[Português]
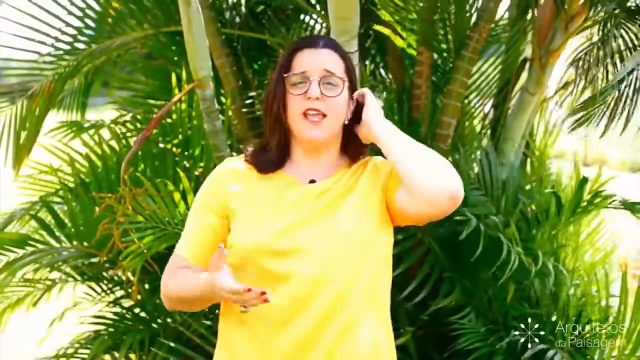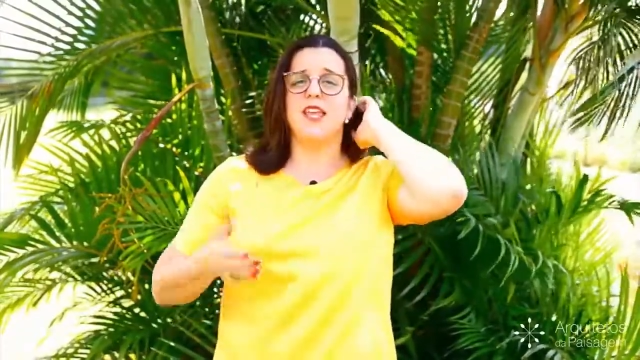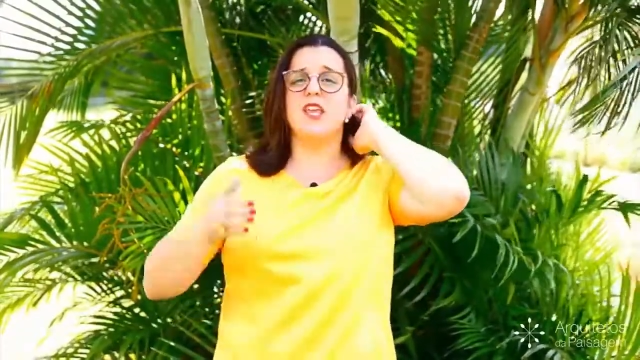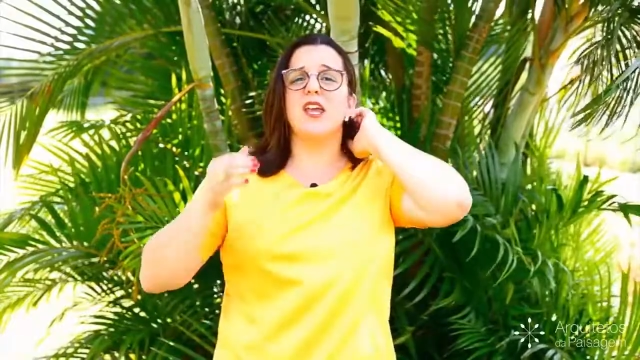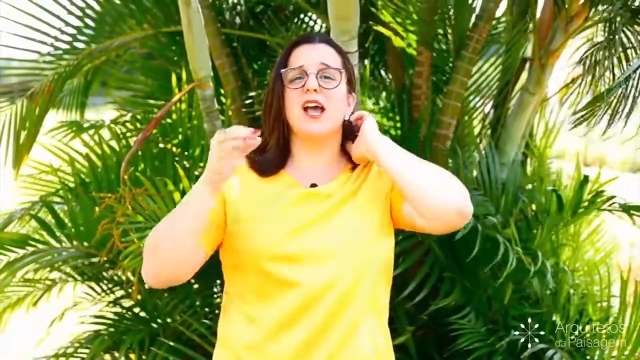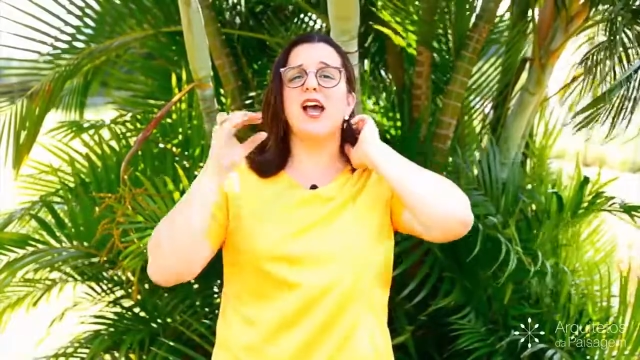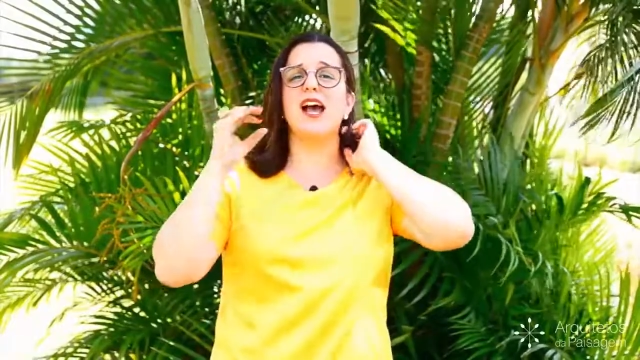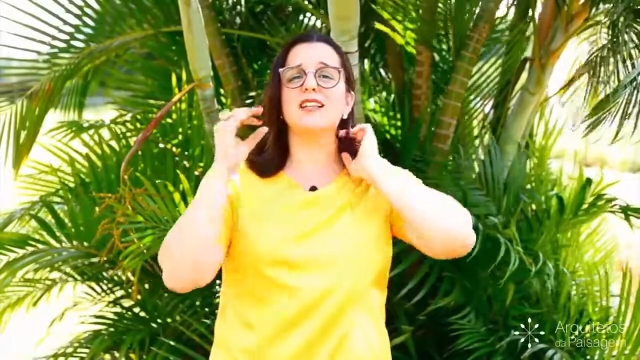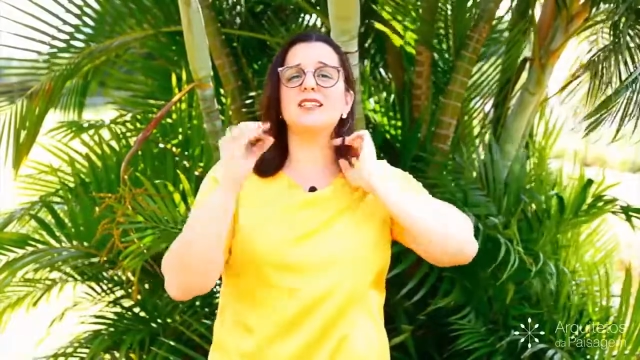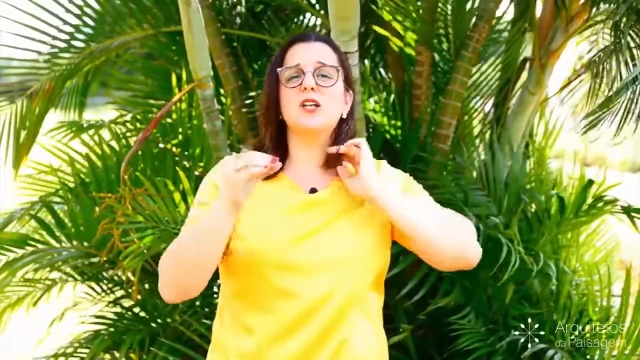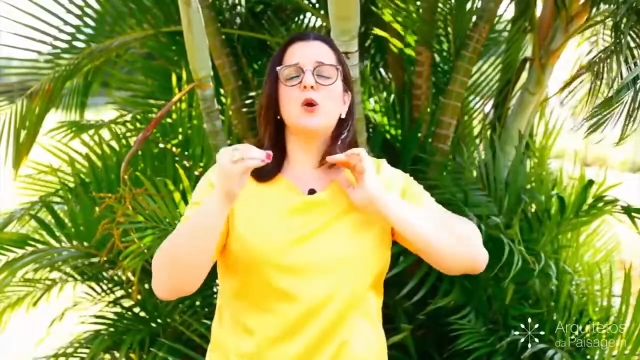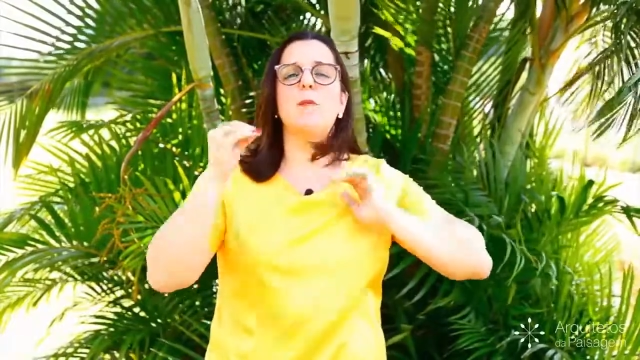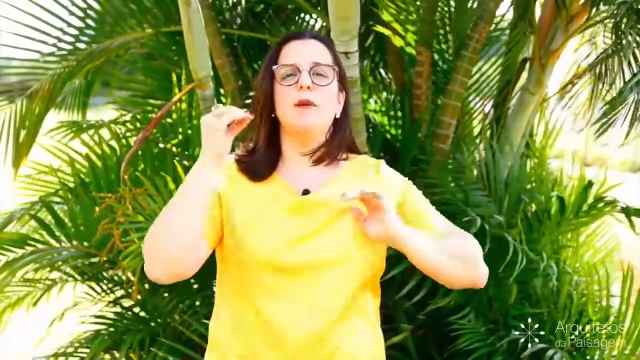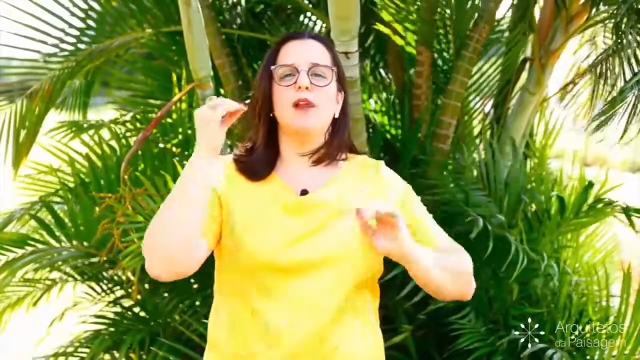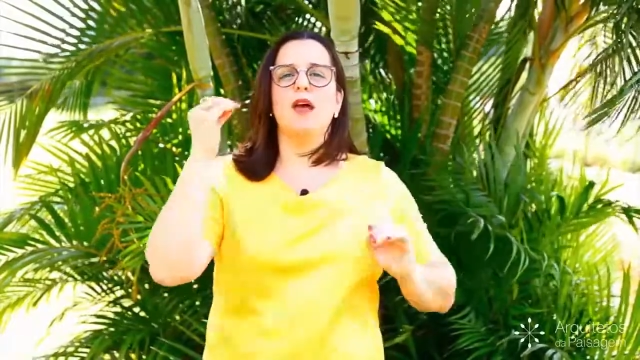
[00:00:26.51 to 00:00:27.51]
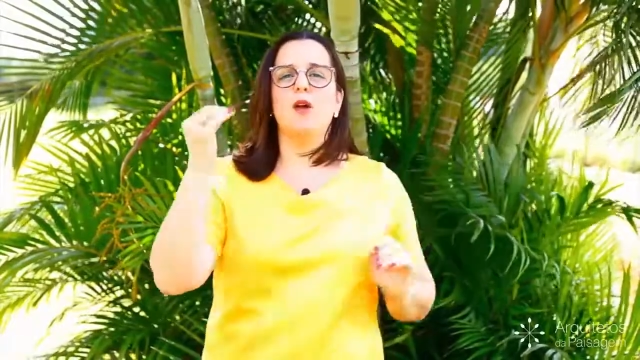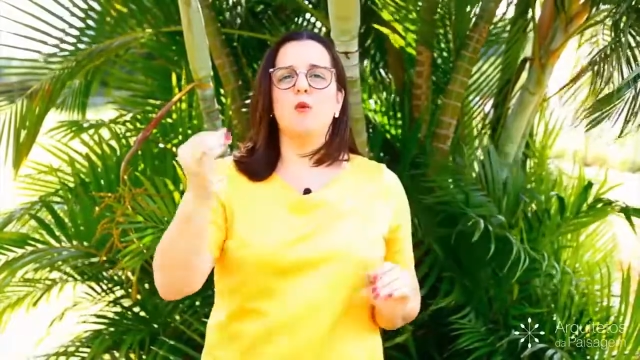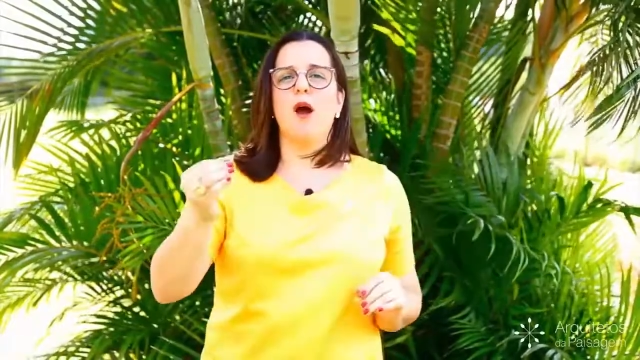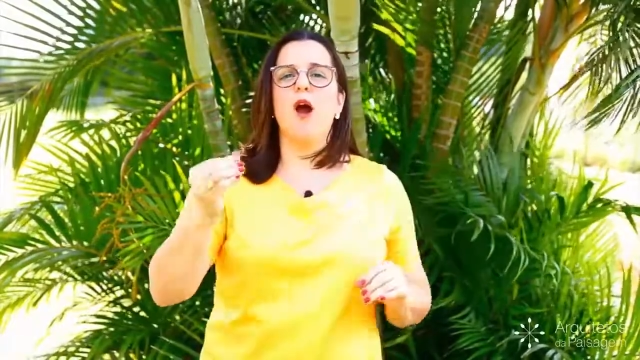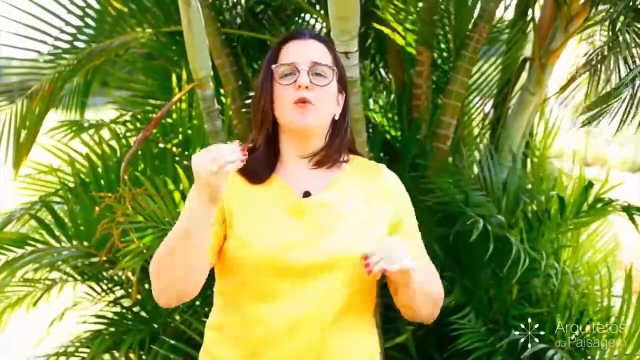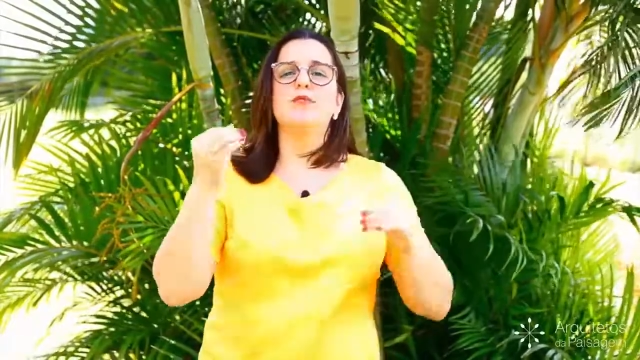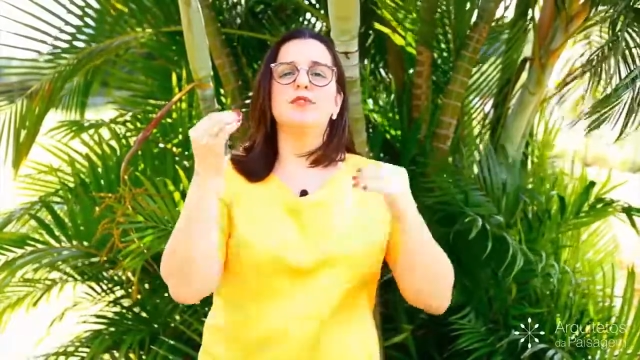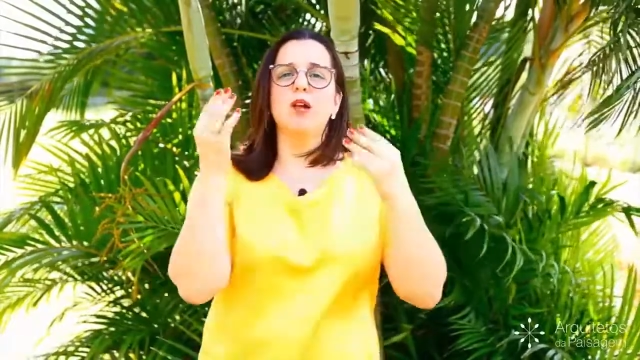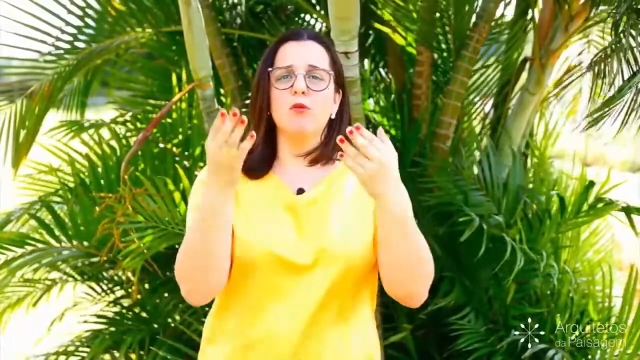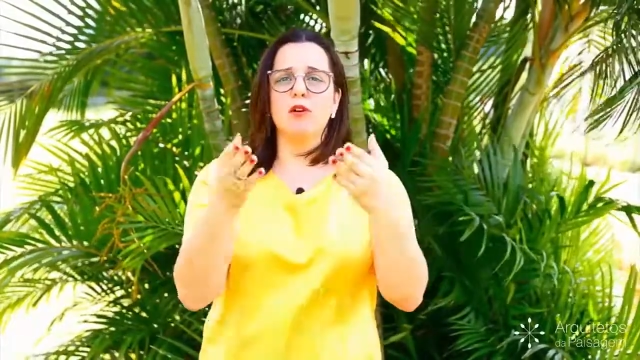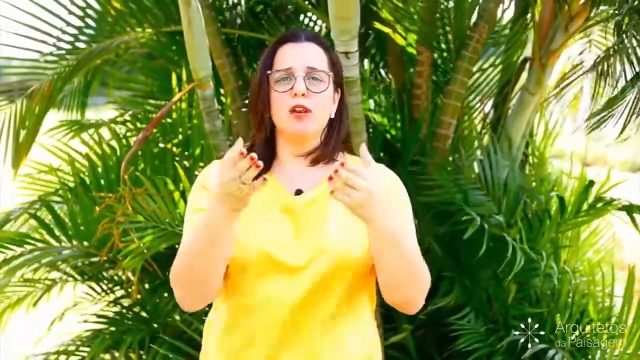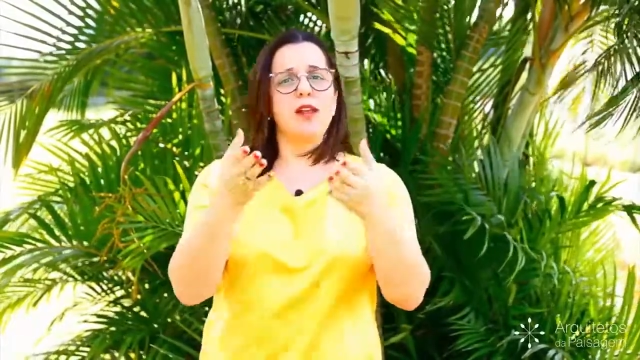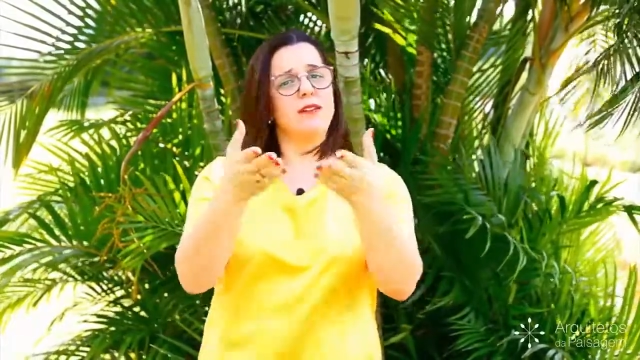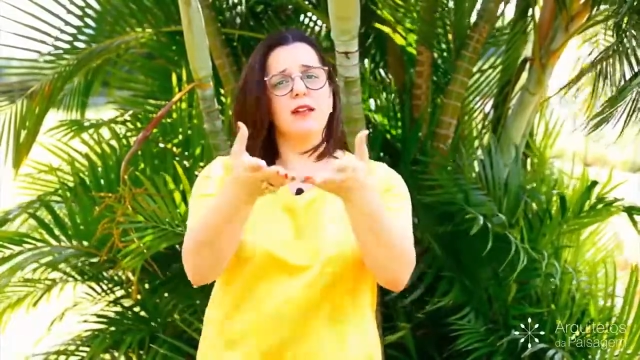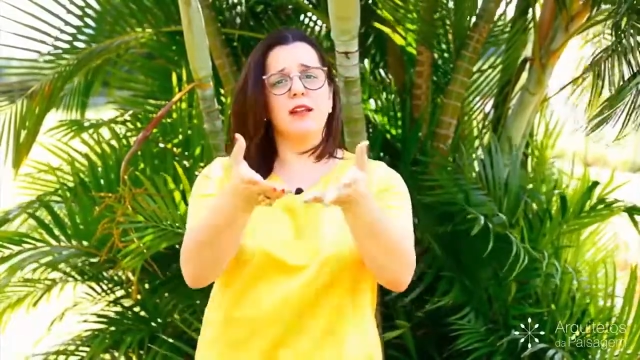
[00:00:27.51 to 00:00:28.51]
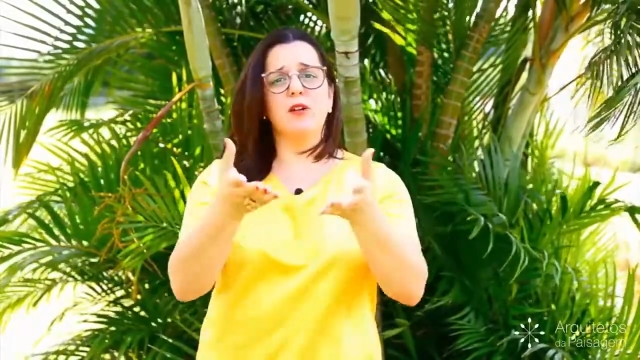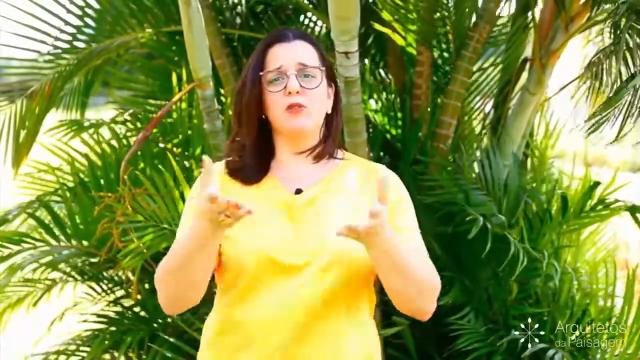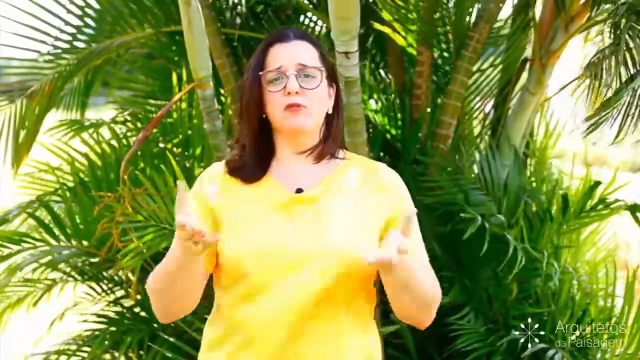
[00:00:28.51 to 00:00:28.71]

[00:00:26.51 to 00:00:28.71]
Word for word: e a razão pela qual o seu cliente lhe